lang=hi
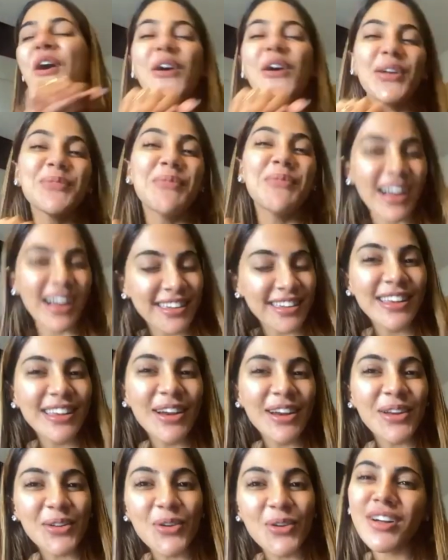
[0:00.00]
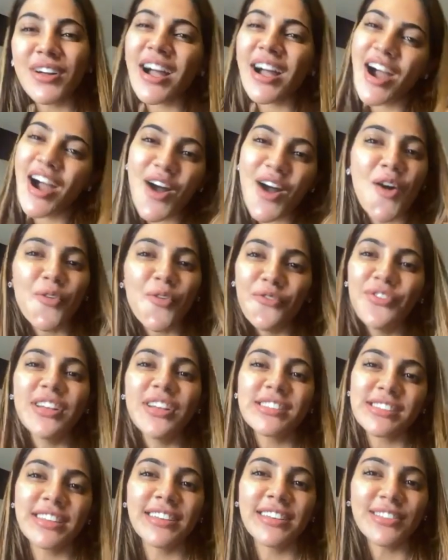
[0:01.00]
और बाकी लड़कों का हाँ
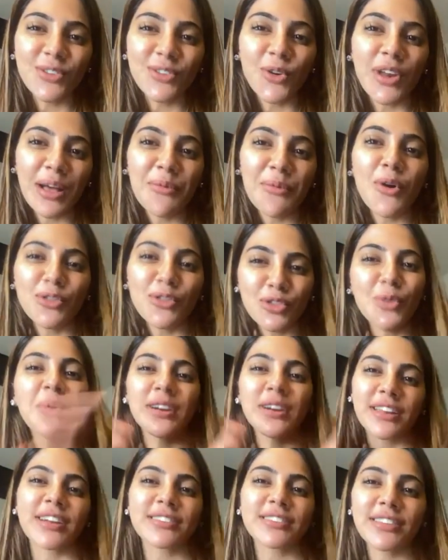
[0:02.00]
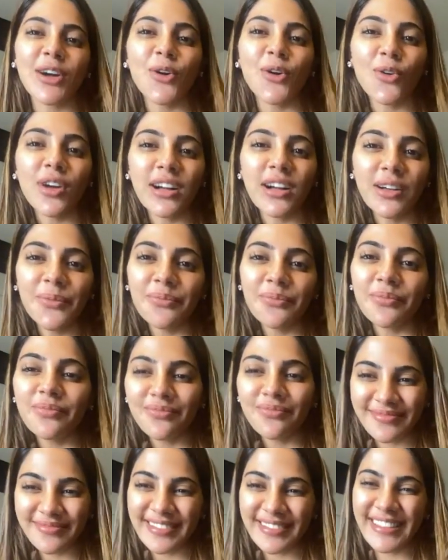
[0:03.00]
ऑब्वियसली थोड़ा बहुत तो भटकता होगा
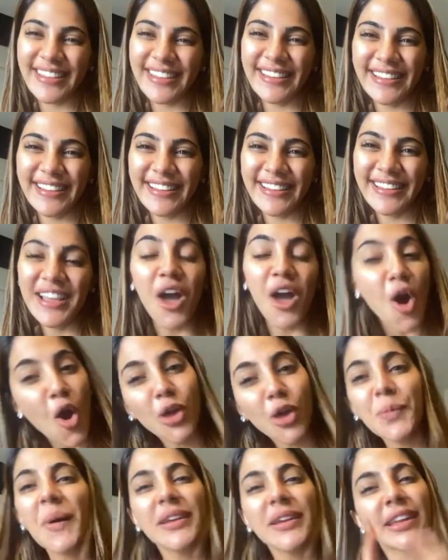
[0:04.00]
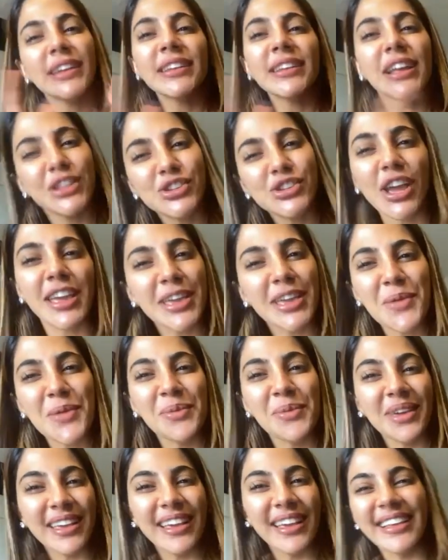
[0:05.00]
और भटकना चाहिए
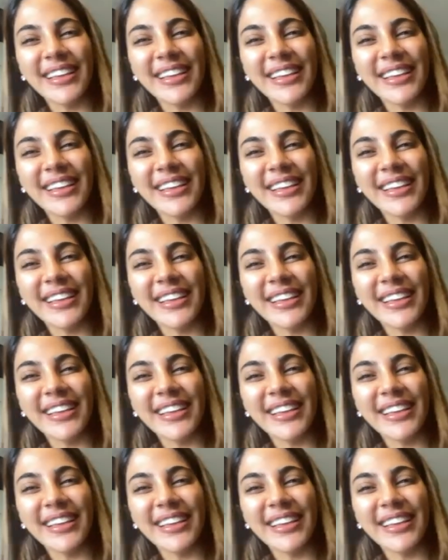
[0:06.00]
भी